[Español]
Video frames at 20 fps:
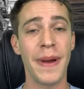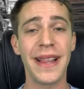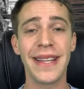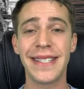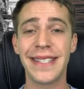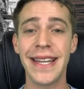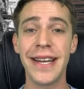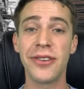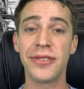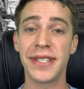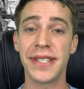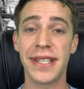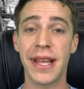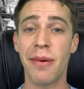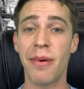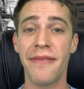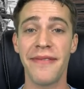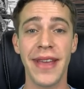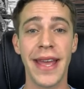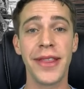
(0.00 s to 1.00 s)
palestinos
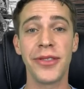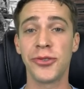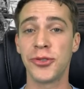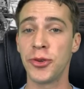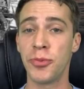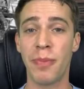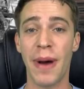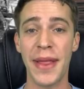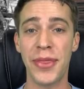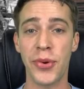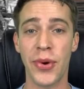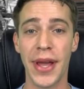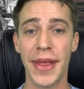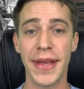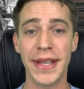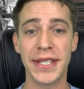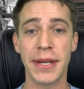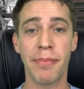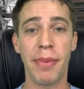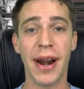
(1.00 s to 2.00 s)
estaban viendo su patria
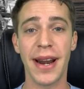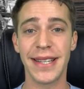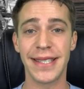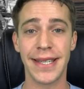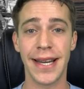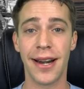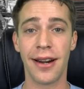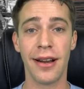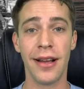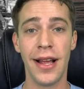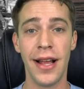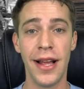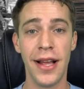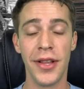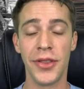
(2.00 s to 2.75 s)
desaparecer,